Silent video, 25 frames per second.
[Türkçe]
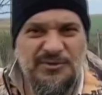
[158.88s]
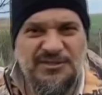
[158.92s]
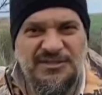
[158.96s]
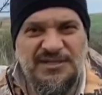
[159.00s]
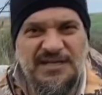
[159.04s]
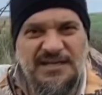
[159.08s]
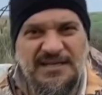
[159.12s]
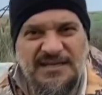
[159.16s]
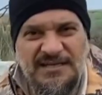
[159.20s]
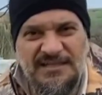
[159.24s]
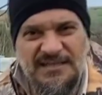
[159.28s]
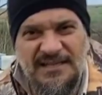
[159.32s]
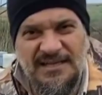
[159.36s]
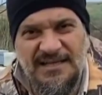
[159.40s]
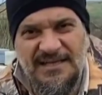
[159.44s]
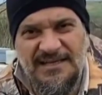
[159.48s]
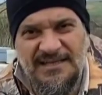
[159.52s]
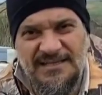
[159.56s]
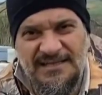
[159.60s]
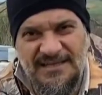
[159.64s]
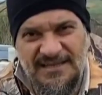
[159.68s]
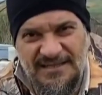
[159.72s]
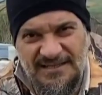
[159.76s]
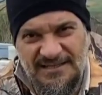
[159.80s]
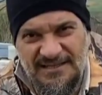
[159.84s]
bir şekilde
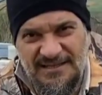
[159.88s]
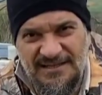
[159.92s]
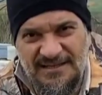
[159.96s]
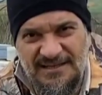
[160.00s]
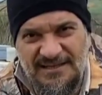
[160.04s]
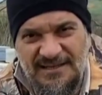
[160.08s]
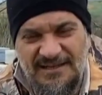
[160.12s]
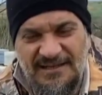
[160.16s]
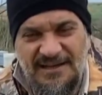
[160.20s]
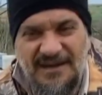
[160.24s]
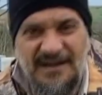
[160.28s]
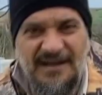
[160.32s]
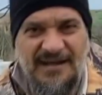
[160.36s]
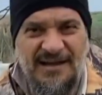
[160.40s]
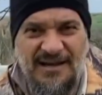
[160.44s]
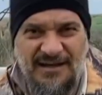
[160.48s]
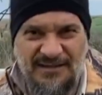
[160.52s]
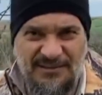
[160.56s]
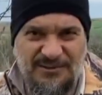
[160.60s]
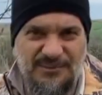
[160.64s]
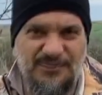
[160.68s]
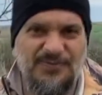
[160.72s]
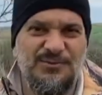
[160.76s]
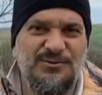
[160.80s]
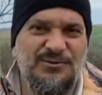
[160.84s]
kendileri
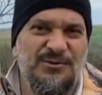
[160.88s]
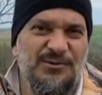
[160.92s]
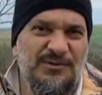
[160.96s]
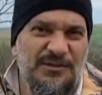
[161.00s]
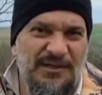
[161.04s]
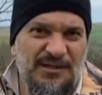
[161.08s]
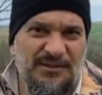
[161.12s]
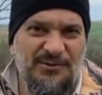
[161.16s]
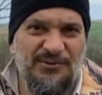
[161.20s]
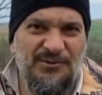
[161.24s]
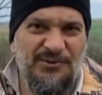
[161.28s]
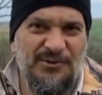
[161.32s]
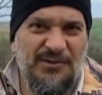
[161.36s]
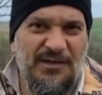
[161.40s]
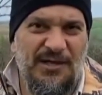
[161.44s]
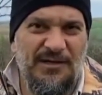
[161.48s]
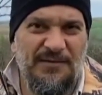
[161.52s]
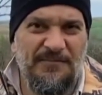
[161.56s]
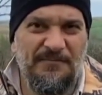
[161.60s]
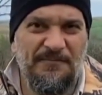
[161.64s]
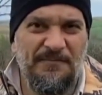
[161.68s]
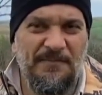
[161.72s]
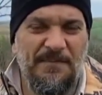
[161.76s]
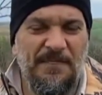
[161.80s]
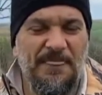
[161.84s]
hayatını sonlandırıyorlar.
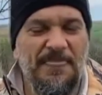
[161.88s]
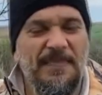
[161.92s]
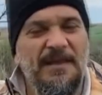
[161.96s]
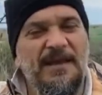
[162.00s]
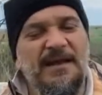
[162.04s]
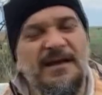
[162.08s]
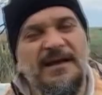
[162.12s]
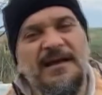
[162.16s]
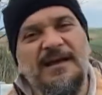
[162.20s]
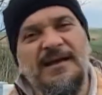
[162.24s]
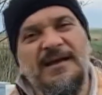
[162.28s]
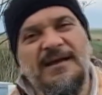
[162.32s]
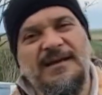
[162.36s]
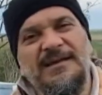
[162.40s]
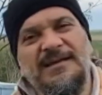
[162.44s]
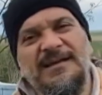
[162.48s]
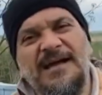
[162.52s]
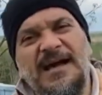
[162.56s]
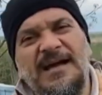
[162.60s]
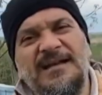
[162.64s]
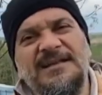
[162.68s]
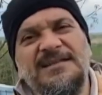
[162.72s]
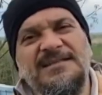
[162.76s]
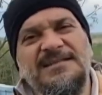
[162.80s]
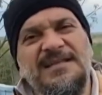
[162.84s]

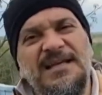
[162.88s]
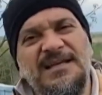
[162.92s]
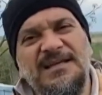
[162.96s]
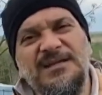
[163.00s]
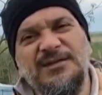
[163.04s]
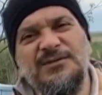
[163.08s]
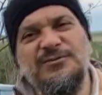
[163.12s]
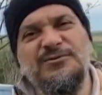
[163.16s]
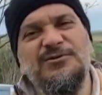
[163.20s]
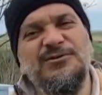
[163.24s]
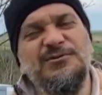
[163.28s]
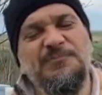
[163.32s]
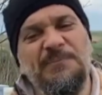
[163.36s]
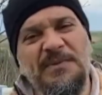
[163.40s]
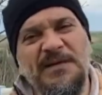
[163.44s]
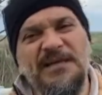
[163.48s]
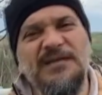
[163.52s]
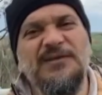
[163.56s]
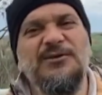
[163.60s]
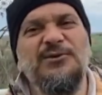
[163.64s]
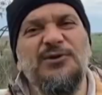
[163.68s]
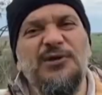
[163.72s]
Yani 800 bin